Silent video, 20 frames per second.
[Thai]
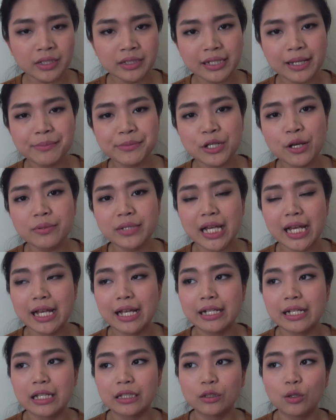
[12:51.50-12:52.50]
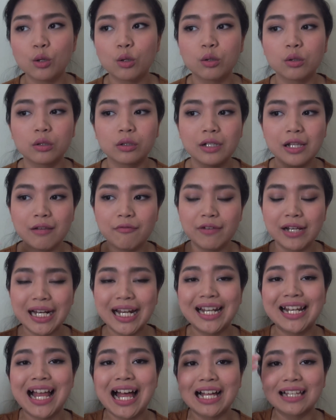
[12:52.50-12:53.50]
แกมชอบใช้อันนี้ตรงเว
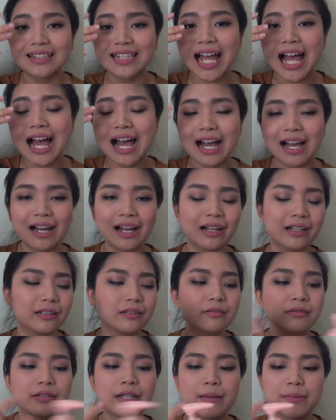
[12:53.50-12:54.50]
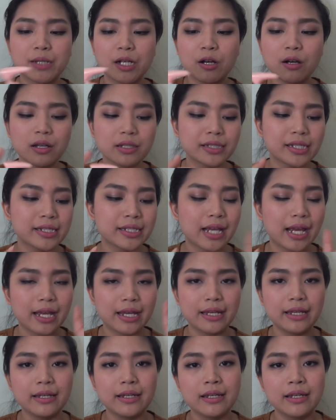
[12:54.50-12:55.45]
ลาล้างตาค่ะ คือแกมก็จะใช้